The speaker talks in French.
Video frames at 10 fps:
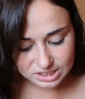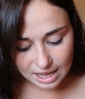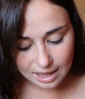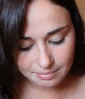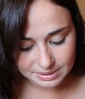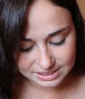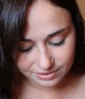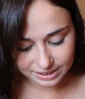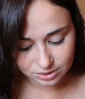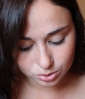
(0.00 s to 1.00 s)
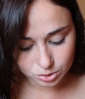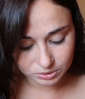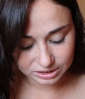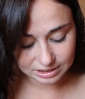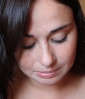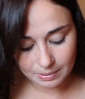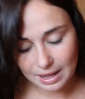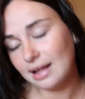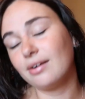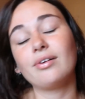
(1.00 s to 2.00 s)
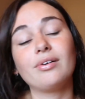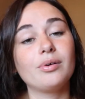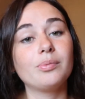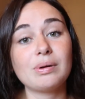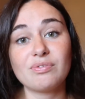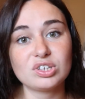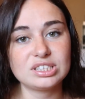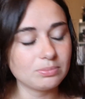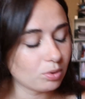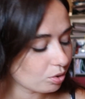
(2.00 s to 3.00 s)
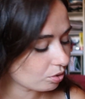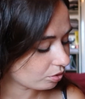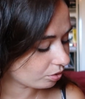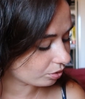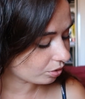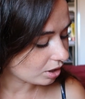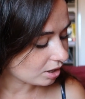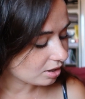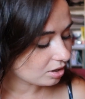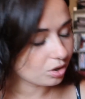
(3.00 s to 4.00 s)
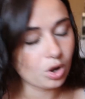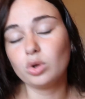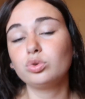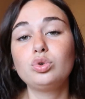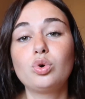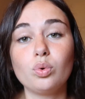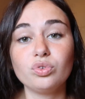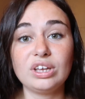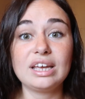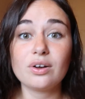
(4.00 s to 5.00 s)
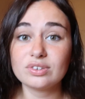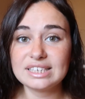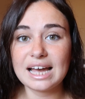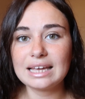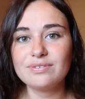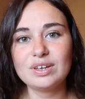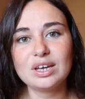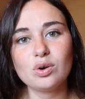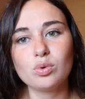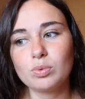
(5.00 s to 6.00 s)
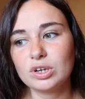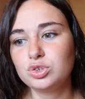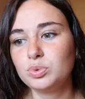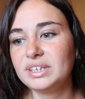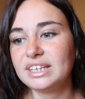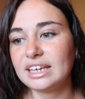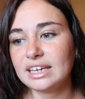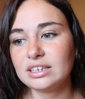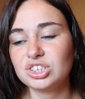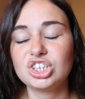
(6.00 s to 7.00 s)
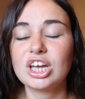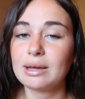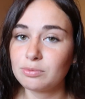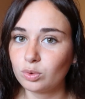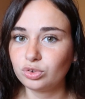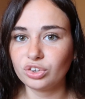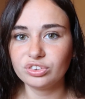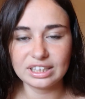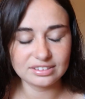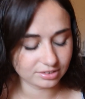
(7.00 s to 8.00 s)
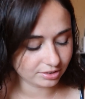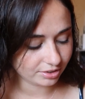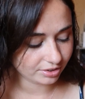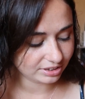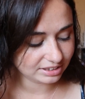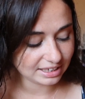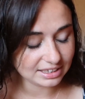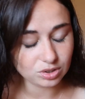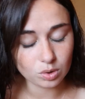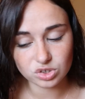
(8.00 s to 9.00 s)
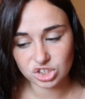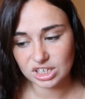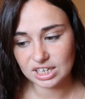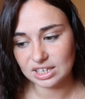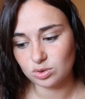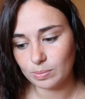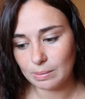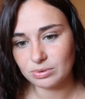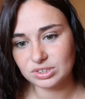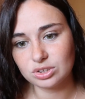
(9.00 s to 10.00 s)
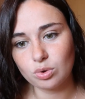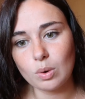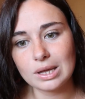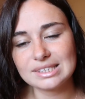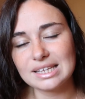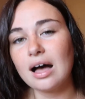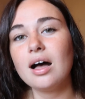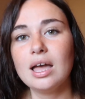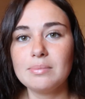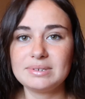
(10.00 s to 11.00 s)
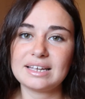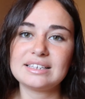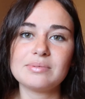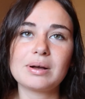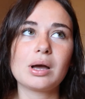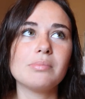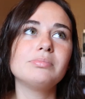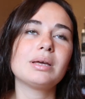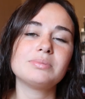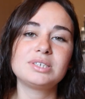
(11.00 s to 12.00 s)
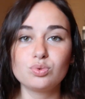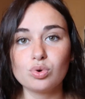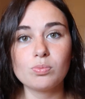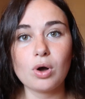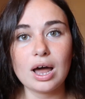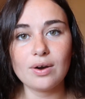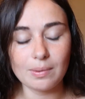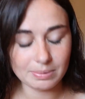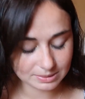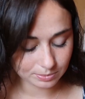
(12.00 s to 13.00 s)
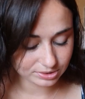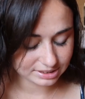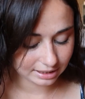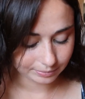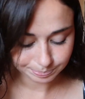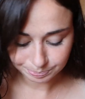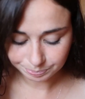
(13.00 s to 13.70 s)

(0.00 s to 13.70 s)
ça, mais c'est vrai que je m'en étais pas, euh, pas forcément rendu compte et quand c'est arrivé au mois de juillet j'étais quand même contente d'être euh, d'être à l'étranger et de pas penser trop à ça mais c'est vrai que ça m'a quand même mis un petit coup au moral on va pas se mentir